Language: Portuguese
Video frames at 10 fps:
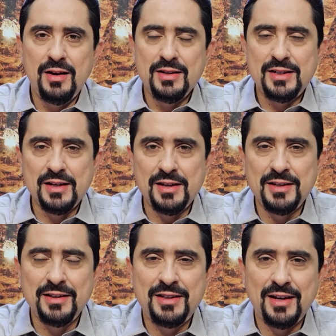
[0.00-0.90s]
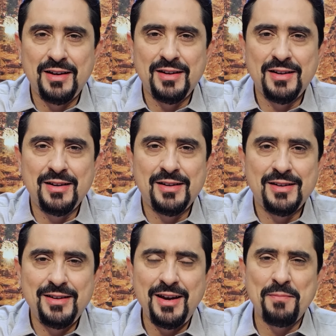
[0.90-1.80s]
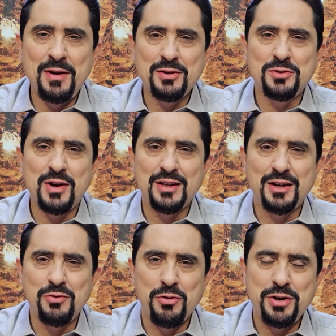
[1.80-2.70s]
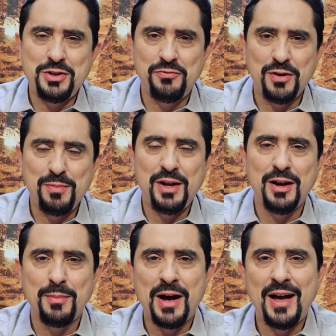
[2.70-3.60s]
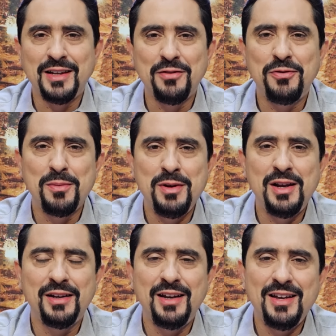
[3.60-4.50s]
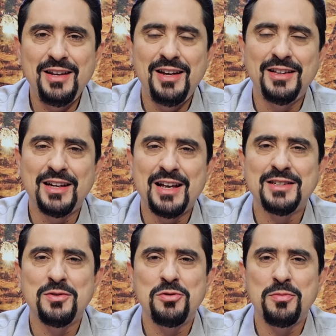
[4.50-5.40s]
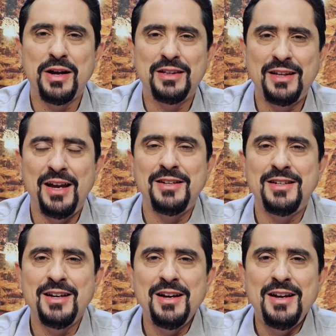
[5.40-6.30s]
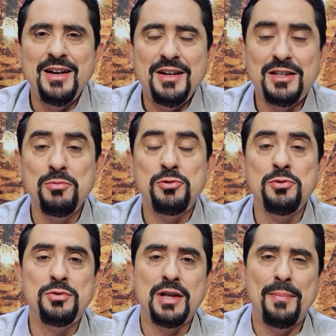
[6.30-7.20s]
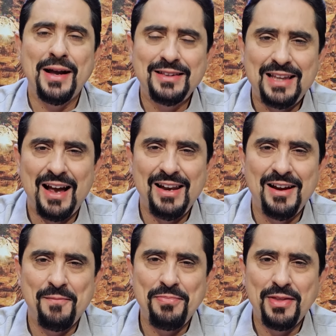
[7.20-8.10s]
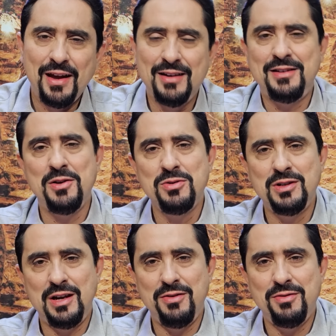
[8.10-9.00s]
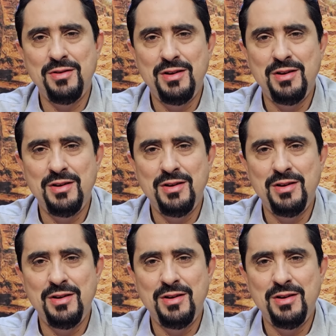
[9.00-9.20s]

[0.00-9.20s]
Santa e abençoada noite, família amada, família querida, nação combatente. Estamos juntos na batalha até o céu.